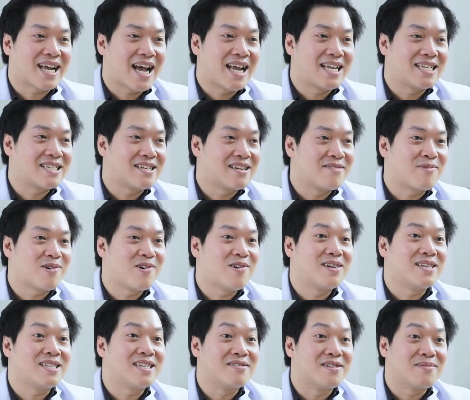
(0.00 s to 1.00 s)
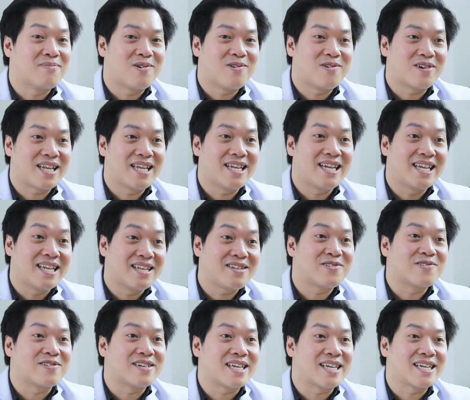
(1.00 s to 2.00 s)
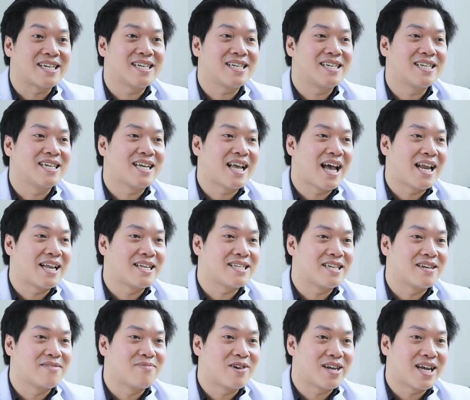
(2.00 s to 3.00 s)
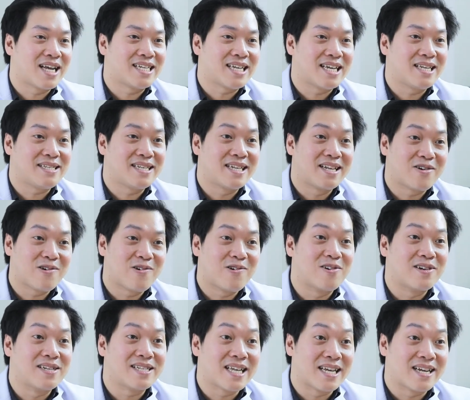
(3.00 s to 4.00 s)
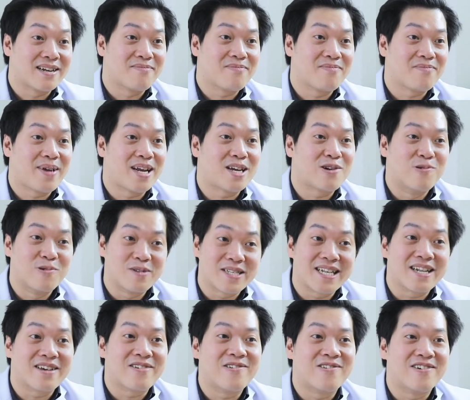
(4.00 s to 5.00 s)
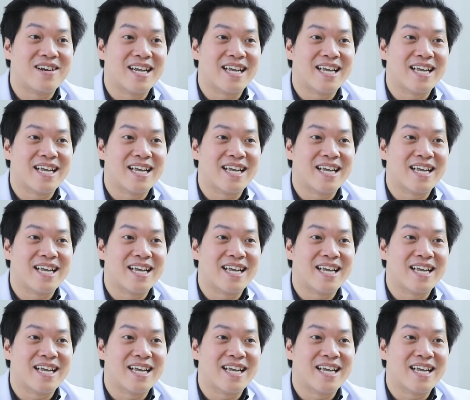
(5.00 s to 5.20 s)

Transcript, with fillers: ยการเสริมก้นหรือเสริมสะโพกที่ดีที่สุดนะฮะก็คือการเสริมโดยการใช้ซิลิโคน เสริมเป็นถุงซิลิโคน